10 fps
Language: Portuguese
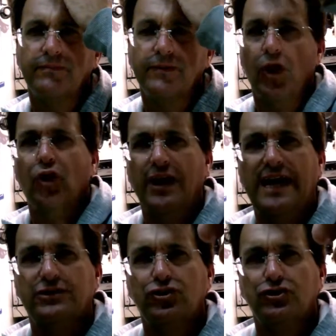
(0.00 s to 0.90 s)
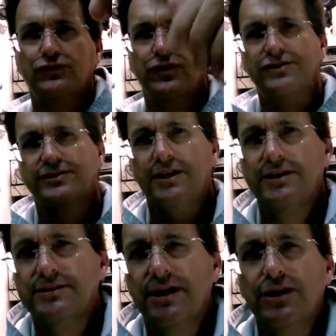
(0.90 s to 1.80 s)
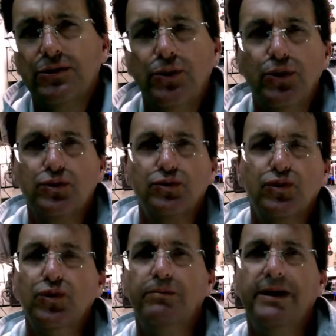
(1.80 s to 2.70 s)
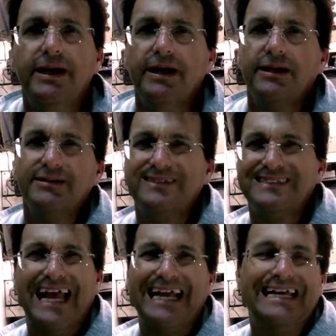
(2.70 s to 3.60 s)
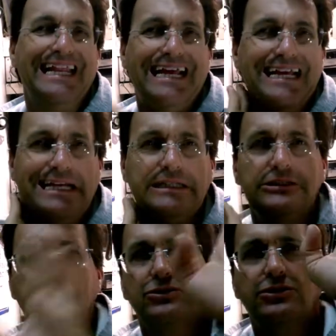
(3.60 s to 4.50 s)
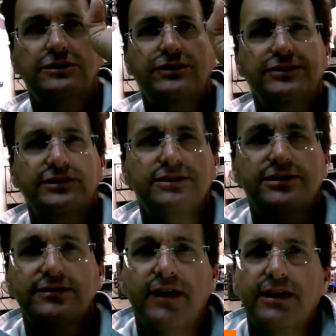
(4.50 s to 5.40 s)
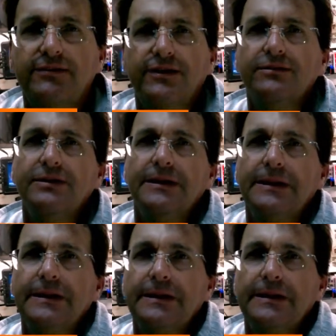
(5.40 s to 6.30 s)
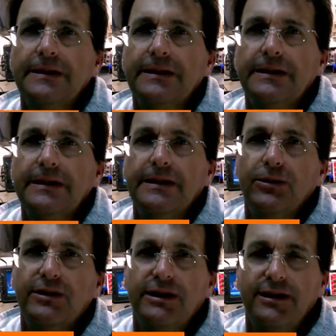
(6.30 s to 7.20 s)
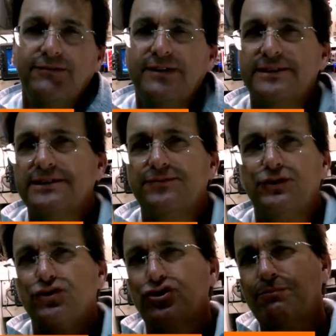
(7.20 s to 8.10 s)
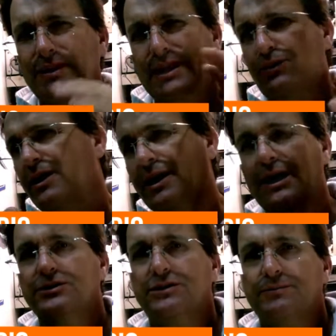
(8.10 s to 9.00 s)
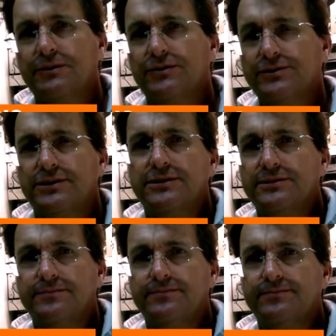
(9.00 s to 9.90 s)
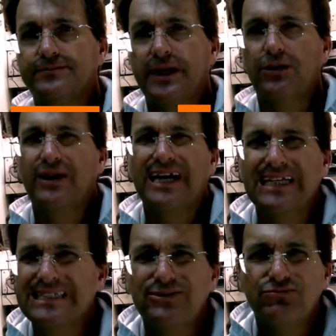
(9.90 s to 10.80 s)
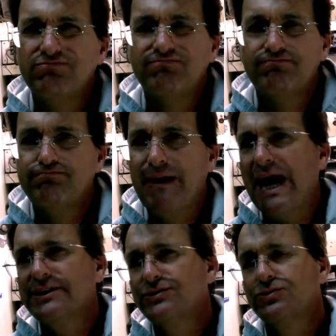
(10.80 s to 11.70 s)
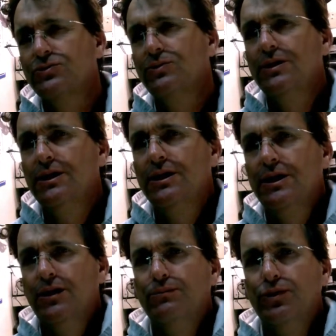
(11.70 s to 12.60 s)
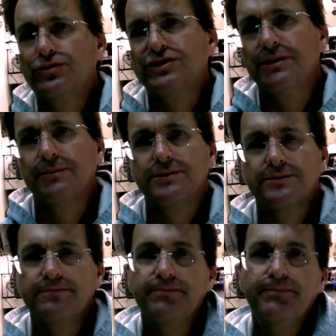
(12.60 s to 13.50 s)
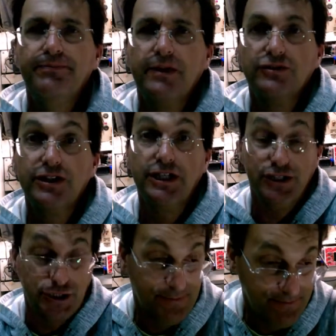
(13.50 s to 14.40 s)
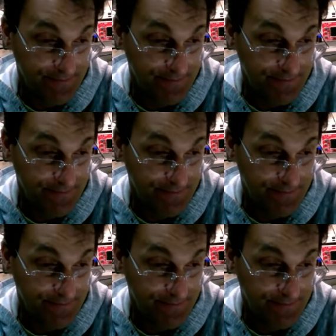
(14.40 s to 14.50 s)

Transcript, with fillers: Olá a todos vocês aí do YouTube, Instagram, de onde vocês estiverem vindo. Eu queria fazer esse vídeo só para dar um recadinho para vocês. Tá? Um recadinho básico, muito simples. Seguinte,